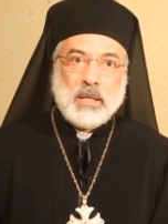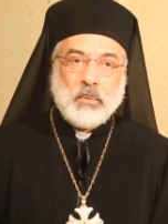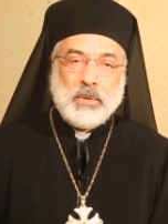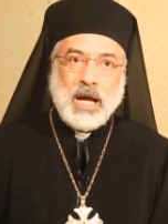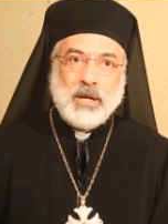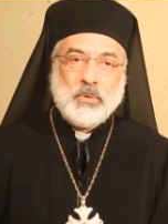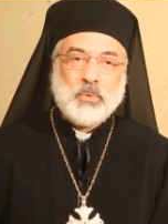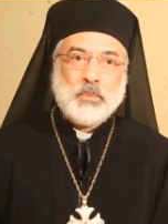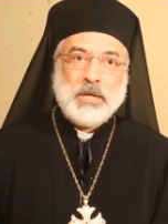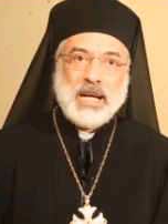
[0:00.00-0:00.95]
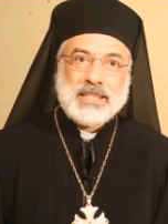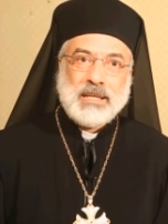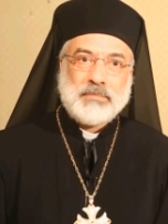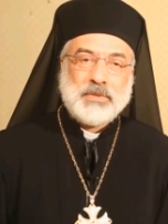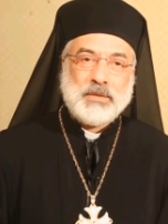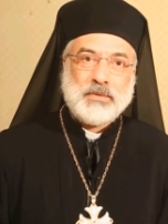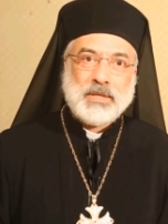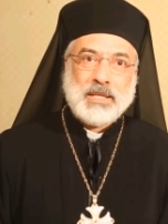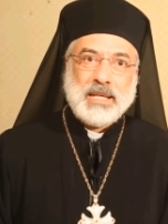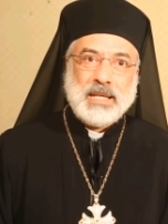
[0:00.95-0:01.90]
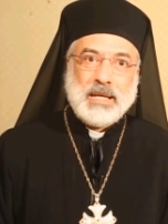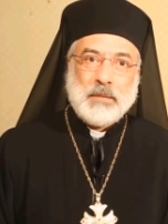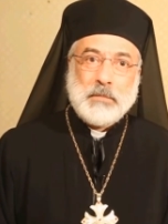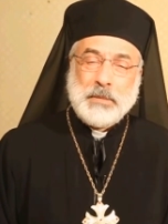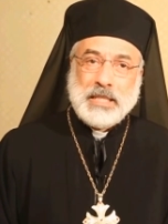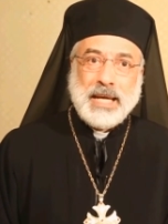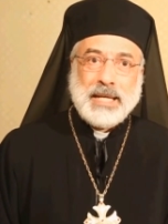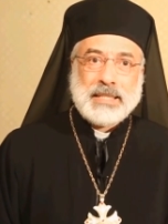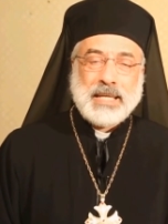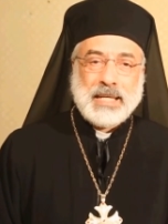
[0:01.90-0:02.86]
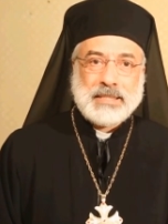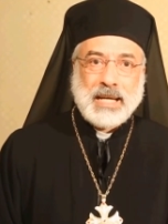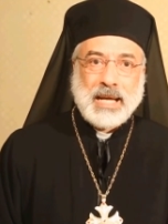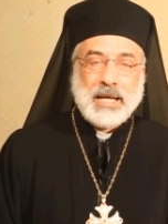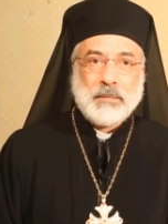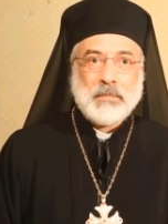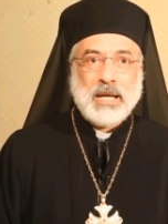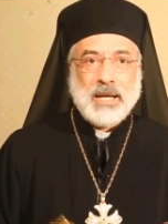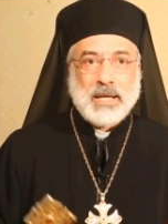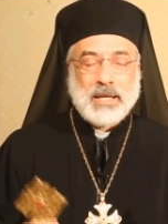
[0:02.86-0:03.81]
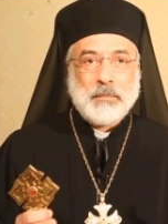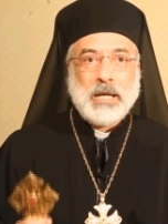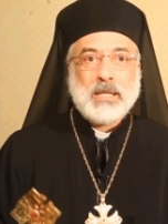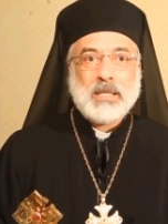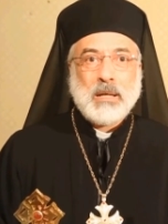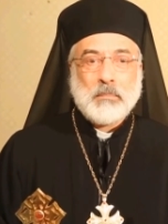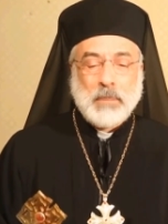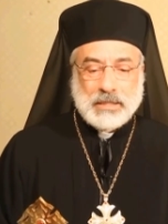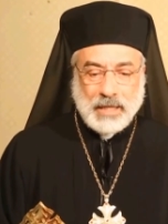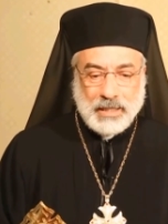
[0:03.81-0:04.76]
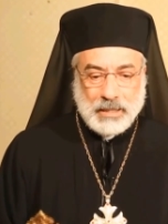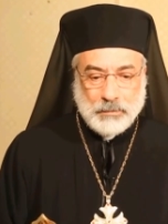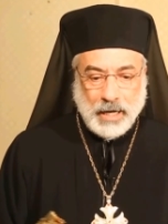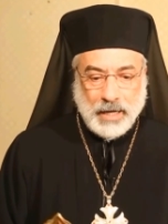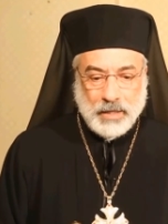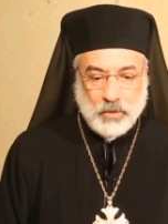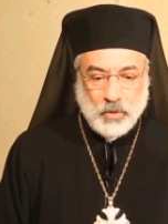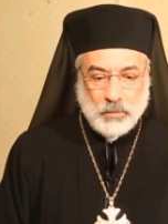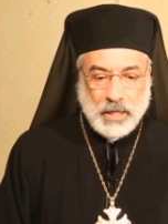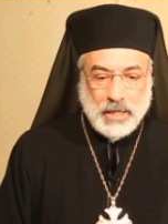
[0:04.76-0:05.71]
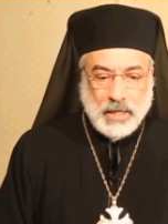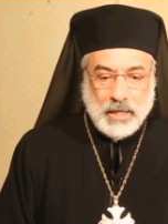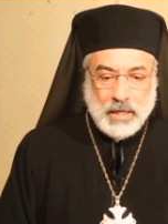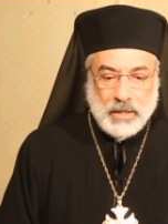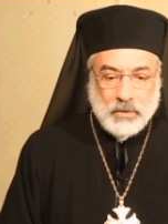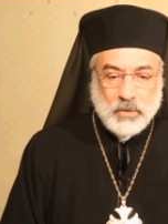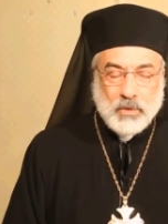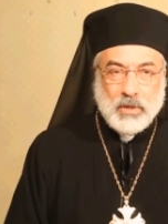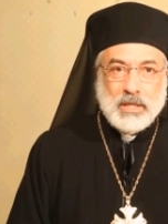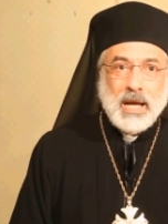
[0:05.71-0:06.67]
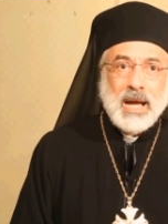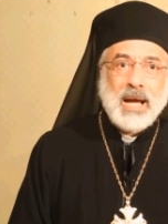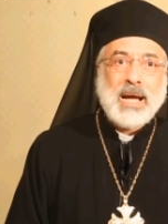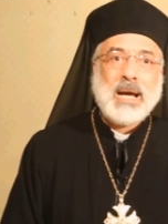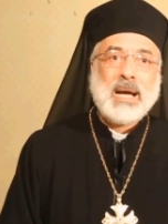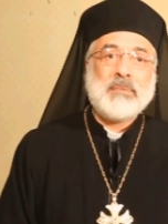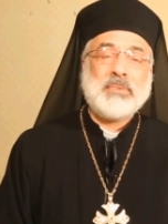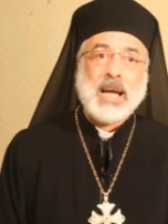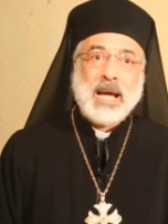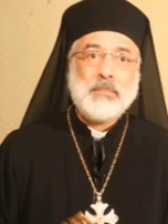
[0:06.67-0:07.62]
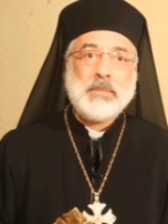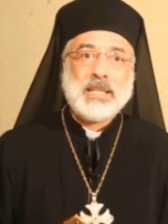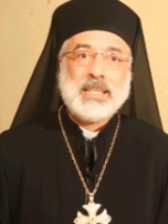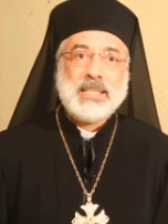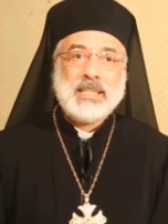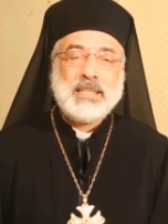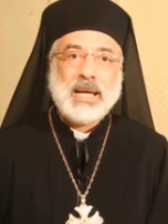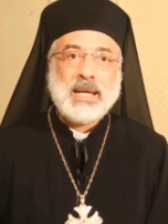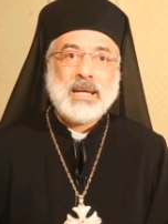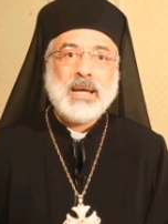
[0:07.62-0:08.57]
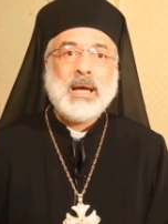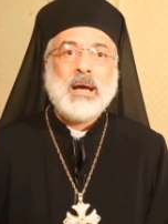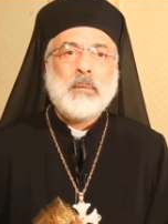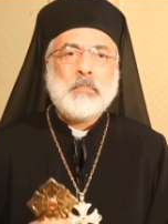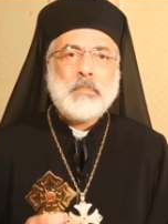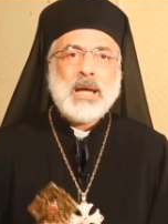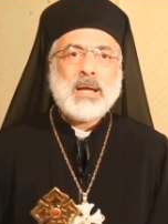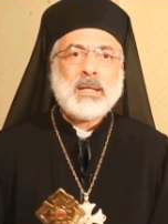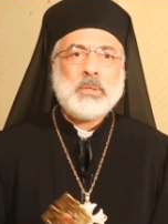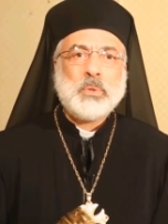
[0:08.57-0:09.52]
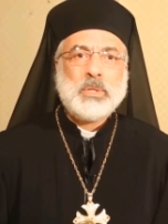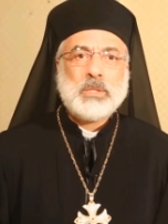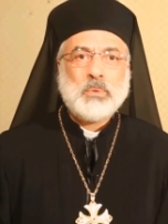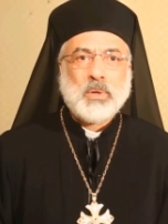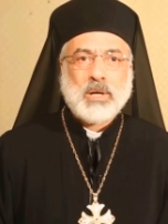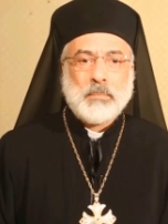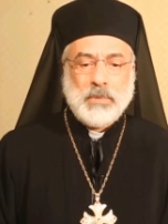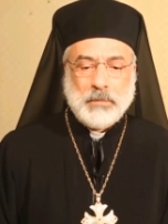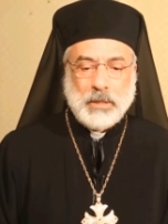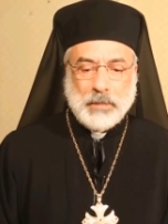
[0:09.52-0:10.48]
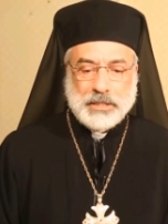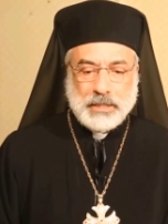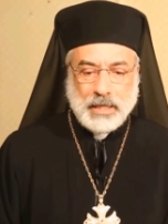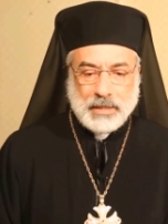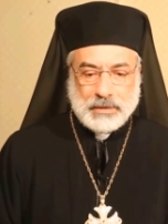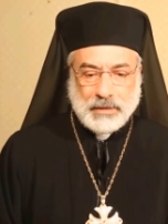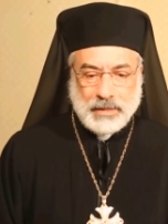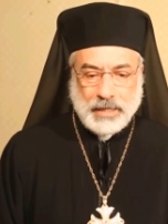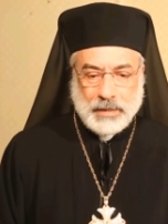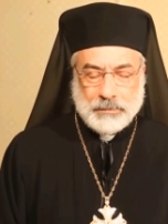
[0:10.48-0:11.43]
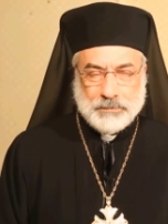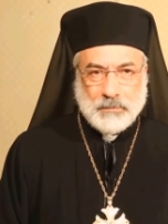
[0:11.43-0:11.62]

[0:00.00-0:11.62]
ونحن بنحتفل ببداية هذا العام كمان بصلي معاكم انه نحقق في العام الجديد ده ما يريده الرب من مشيئه صالحه.